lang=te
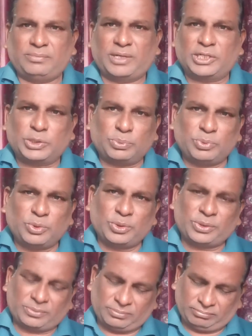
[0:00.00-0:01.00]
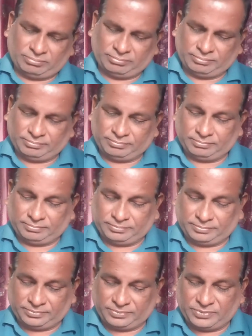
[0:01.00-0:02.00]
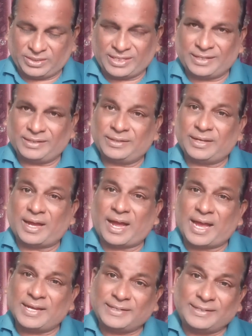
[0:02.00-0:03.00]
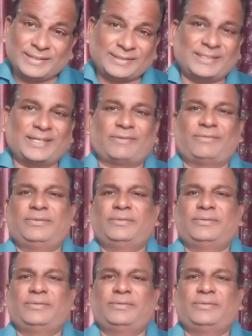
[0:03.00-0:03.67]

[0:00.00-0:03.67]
మచ్ మోర్ దాన్ ఐ డిజర్వ్